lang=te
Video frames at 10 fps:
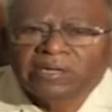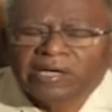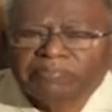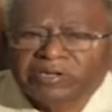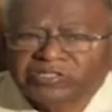
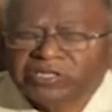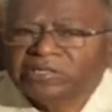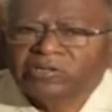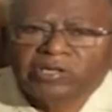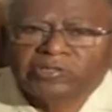నా
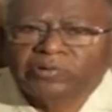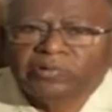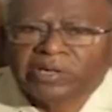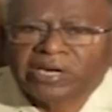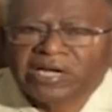ప్రత్యర్థులతో
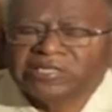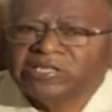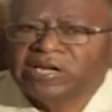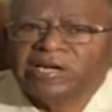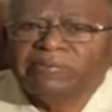
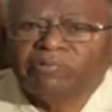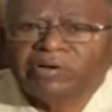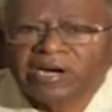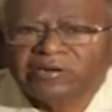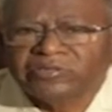రాజీలేని
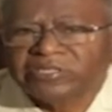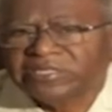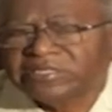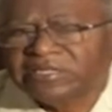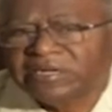పోరాటం
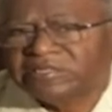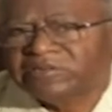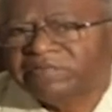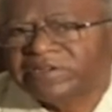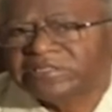చేసి
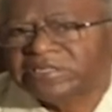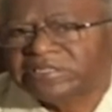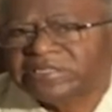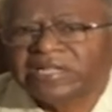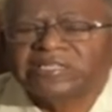
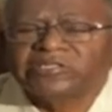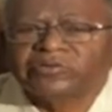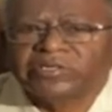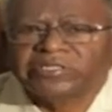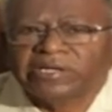రిజర్వేషన్
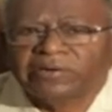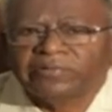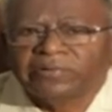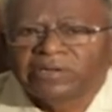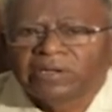
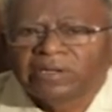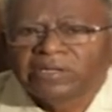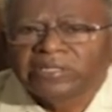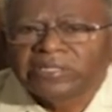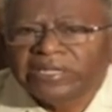సాధించుకొచ్చాను
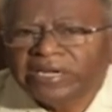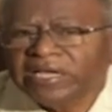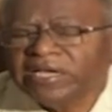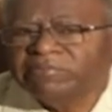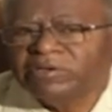
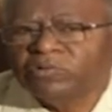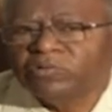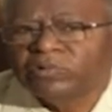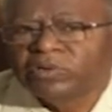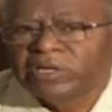తిరిగి మీరు